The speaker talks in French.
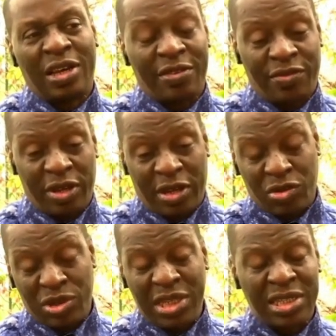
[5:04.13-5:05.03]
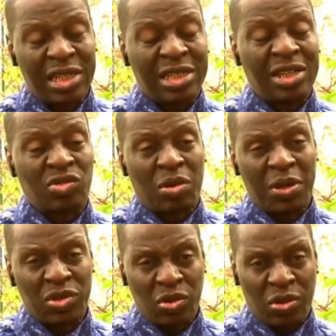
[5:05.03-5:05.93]
a, réussi cette
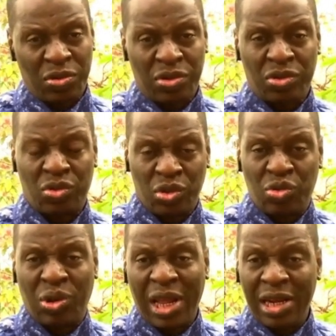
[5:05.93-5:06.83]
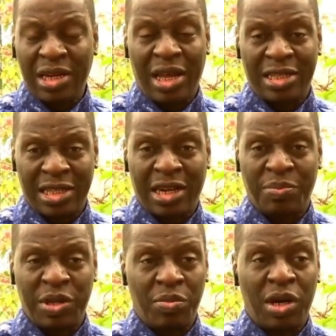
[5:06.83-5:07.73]
transformation structurelle assez
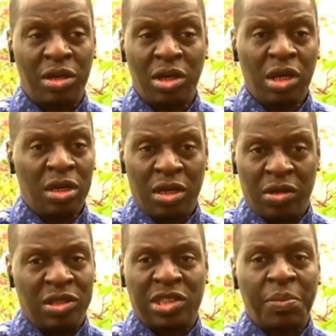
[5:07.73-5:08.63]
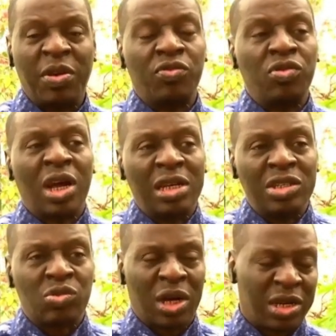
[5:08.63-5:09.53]
rapidement, euh, jamais vue dans
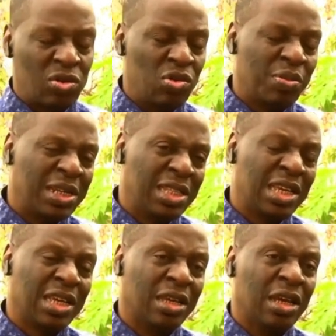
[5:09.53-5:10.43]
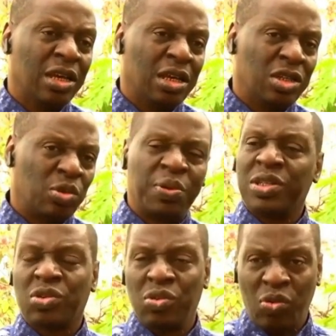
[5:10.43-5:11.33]
l'histoire de l'humanité. Et je
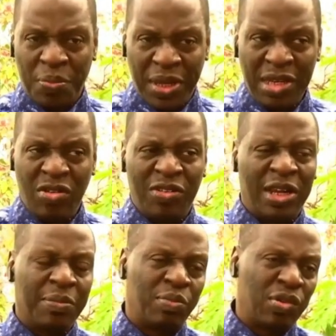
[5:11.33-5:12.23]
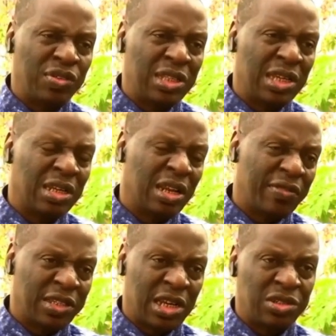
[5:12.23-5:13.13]
pense que nos pays devraient profiter
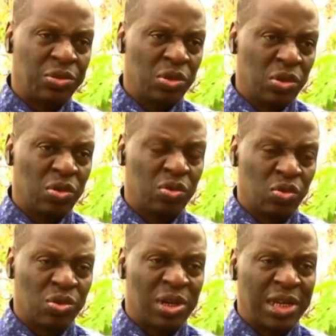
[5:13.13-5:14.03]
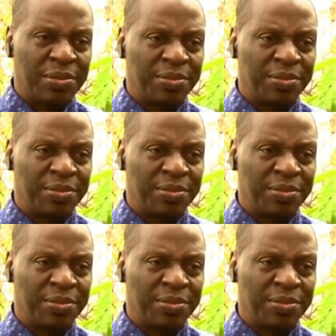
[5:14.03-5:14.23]
davantage de tout cela.